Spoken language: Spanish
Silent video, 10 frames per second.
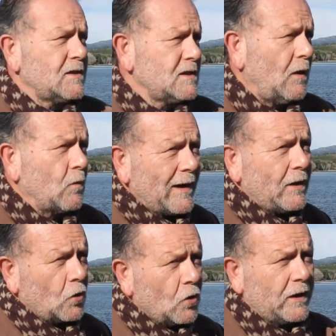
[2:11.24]
es
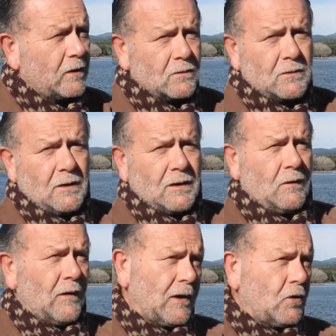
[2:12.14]
caudal ecológico
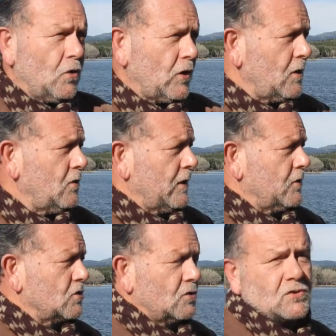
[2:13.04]
caudal ecológico
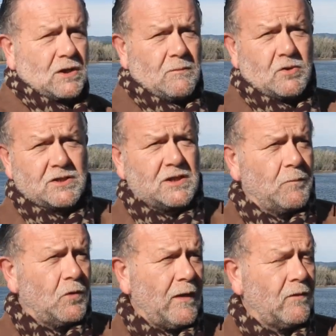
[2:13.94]
que nosotros tenemos
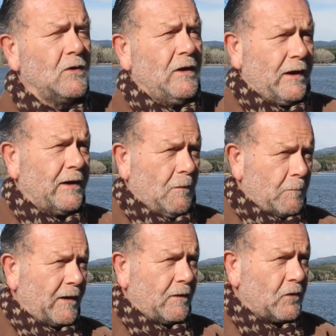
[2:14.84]
estipulado en
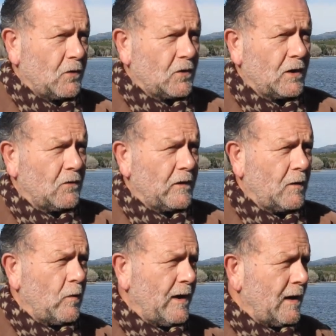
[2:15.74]
el plan hidrológico
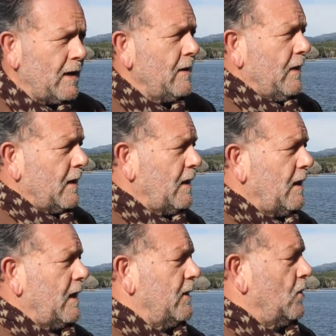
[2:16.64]
de Cuenca
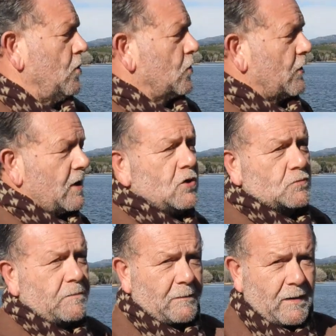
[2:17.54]
y en los
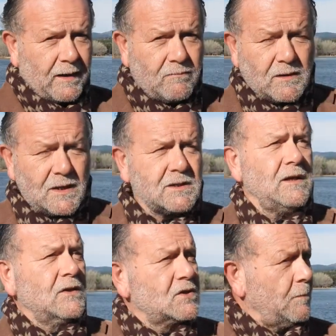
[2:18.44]
ríos
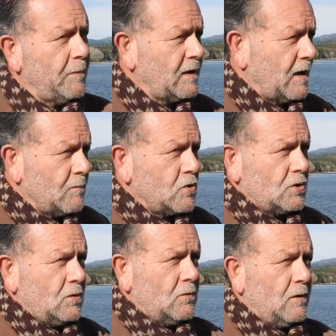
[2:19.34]
permanentes siempre
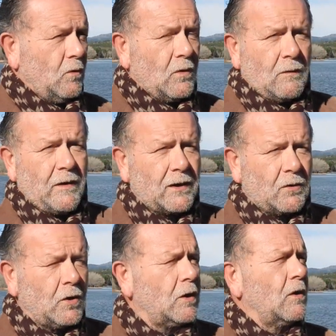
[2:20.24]
tenemos un, caudal
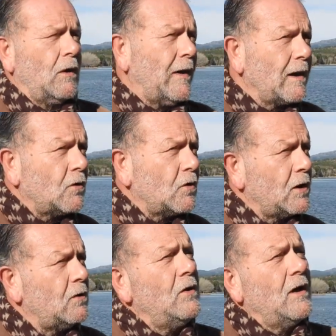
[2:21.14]
ecológico. Caudal
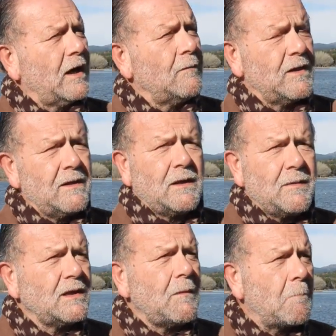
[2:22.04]
ecológico que
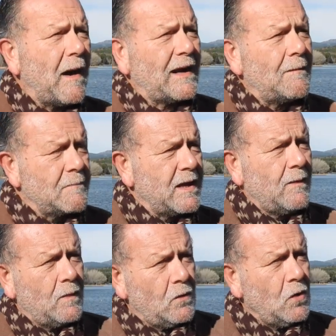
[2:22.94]
evidentemente va
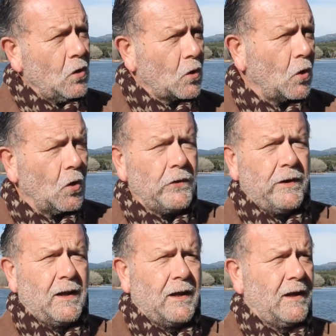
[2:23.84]
cambiando
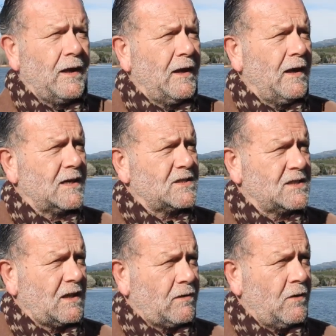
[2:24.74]
con eh, las
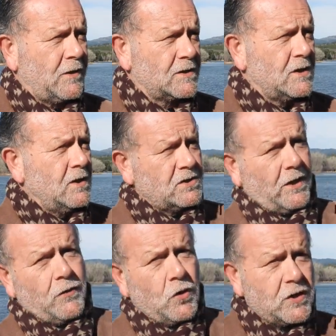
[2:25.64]
estaciones. O
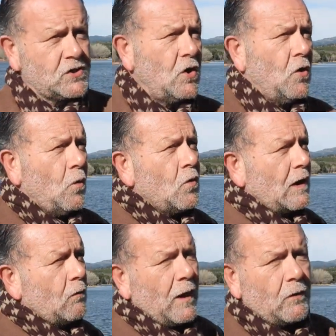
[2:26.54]
sea, no es
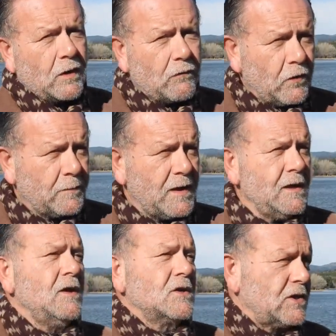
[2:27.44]
un caudal
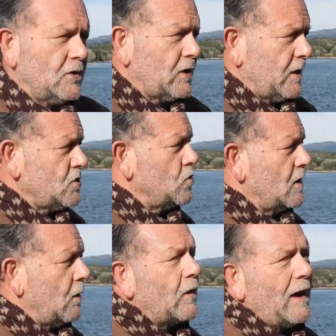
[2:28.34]
uniforme, sino que es
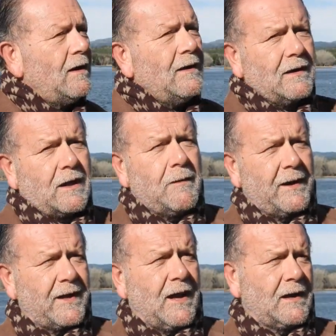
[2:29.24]
un caudal que
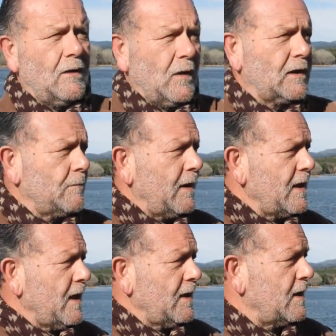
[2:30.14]
varía, caudal que
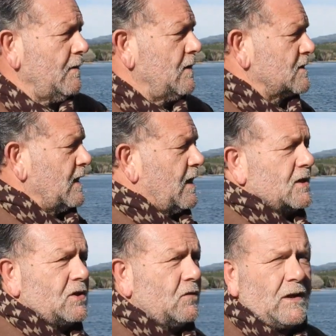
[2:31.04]
varía y desde la
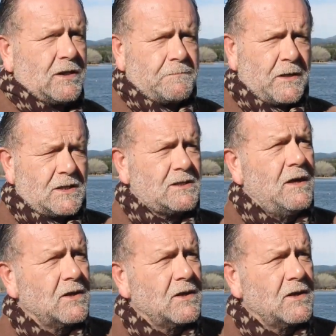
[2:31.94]
gestión de las presas